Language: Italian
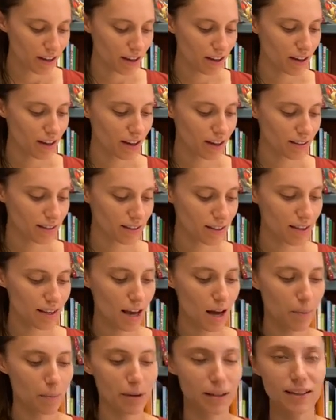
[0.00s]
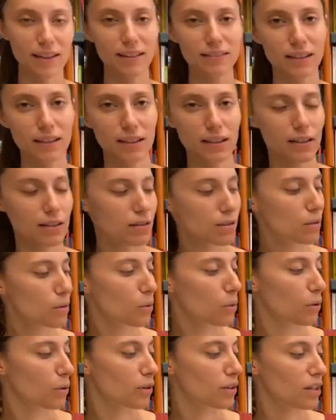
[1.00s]
eh, si chiama Terra di
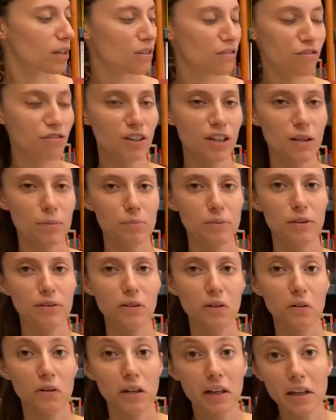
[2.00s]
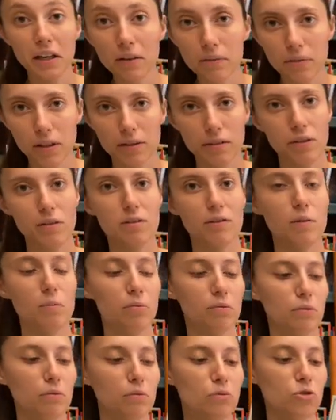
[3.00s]
Nessuno di Philip Droger, credo si
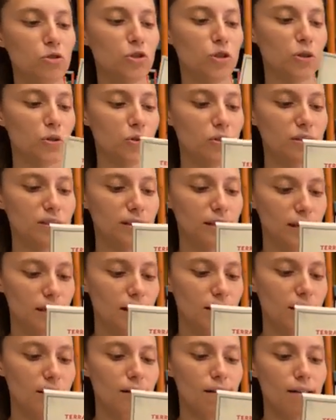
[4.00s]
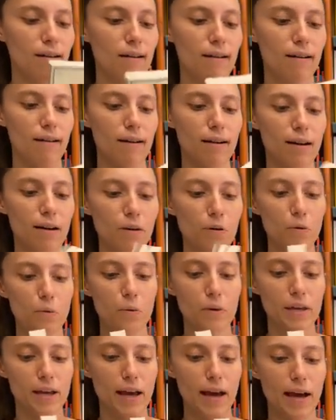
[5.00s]
pronunci così, eh,
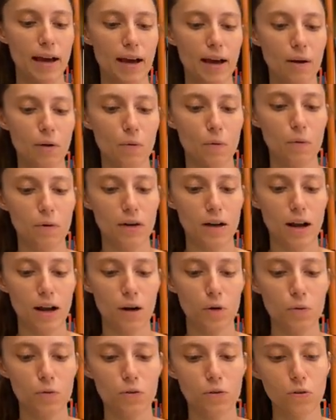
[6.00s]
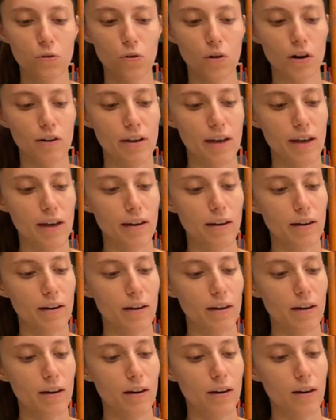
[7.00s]
lui è un autore
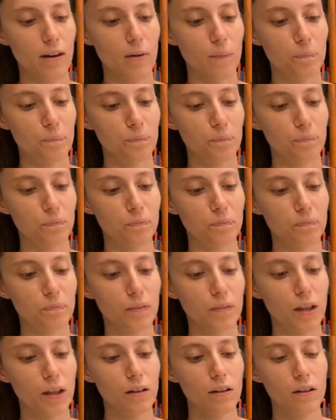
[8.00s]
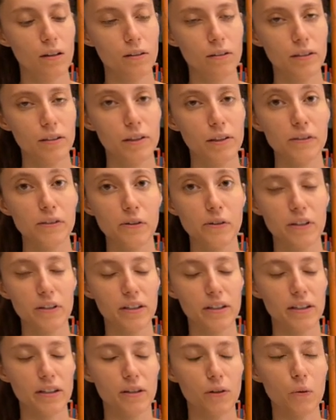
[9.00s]
ehm, di
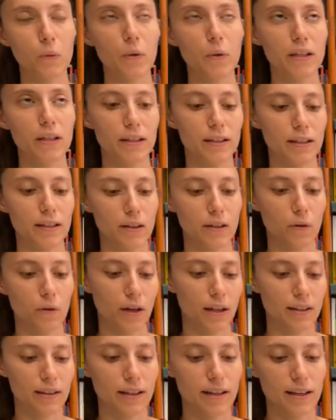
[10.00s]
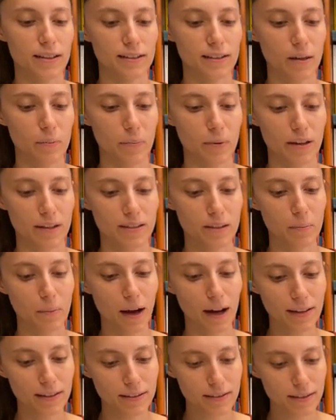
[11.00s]
Groningen, quindi olandese, i Paesi
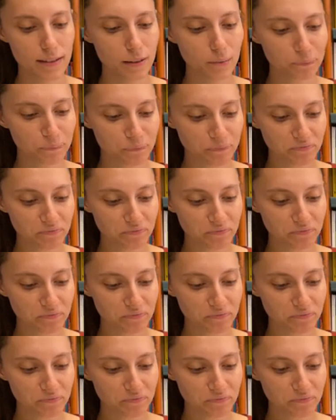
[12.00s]
Bassi,